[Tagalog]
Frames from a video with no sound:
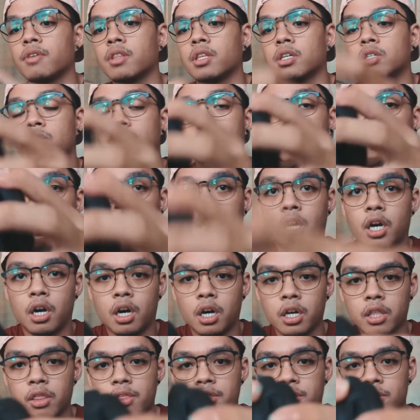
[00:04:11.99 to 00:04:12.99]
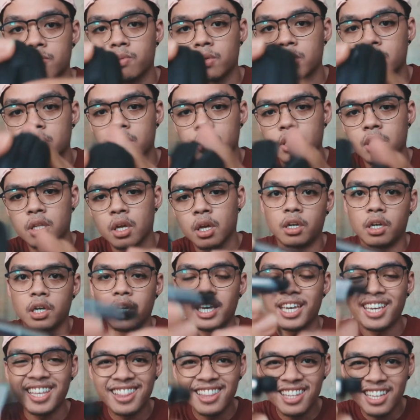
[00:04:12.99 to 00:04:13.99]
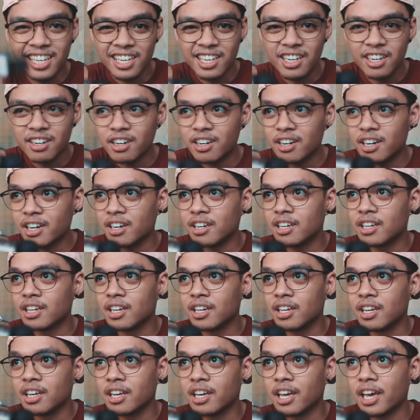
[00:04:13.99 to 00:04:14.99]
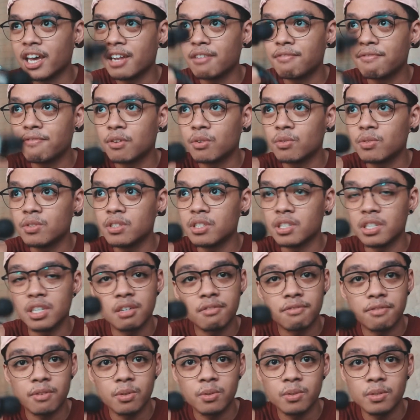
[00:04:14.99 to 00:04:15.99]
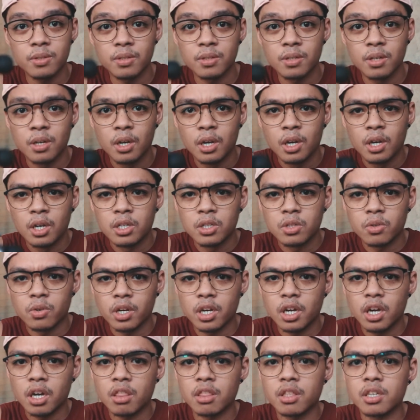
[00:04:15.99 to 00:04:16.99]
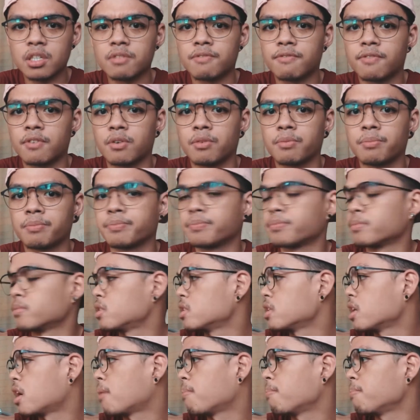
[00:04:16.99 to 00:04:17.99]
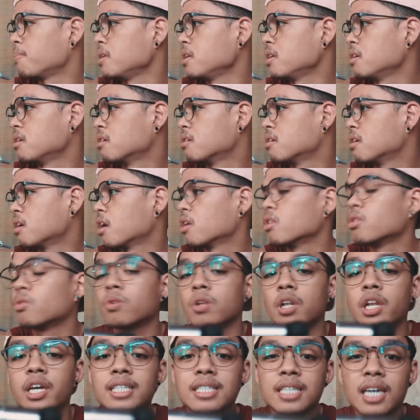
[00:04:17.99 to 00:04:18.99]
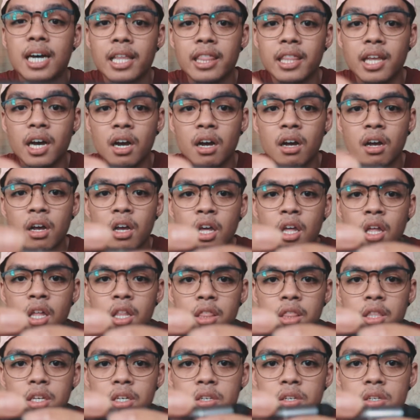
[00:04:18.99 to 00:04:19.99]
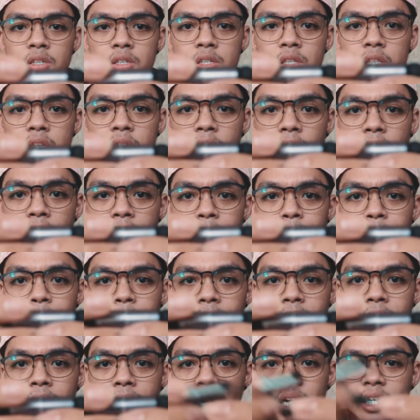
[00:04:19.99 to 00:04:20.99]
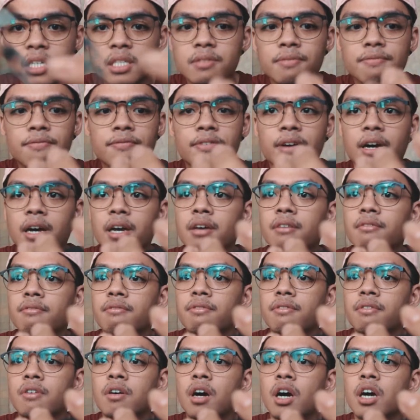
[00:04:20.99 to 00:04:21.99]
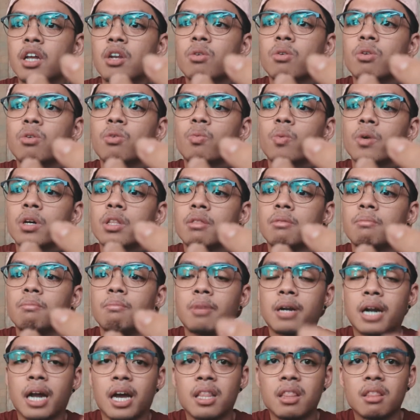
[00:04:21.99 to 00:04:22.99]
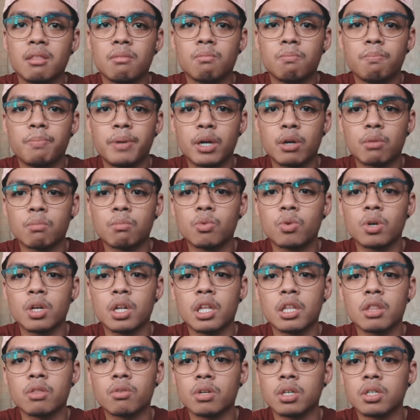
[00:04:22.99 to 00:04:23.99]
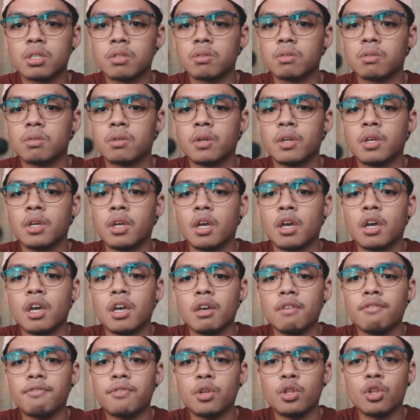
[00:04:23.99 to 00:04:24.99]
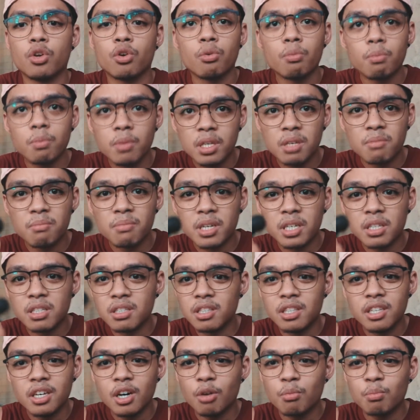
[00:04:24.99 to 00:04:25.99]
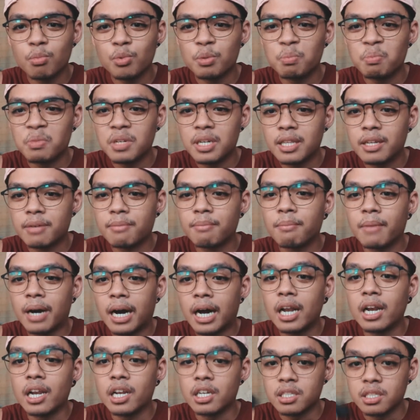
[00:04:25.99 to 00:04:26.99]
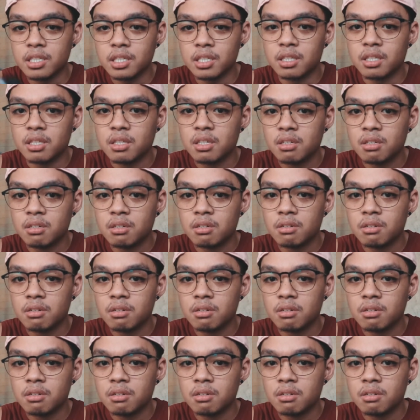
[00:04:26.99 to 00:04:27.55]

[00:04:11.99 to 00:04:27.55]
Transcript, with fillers: Fitness. So, uh, uh, this one, in-ear headphones, earphones. So, I got this from Shopee ano, Lazada. This is the IPX5. I don't know what brand, pero mura lang to eh. So, if you know me, hindi ako bumibili ng mahal as in.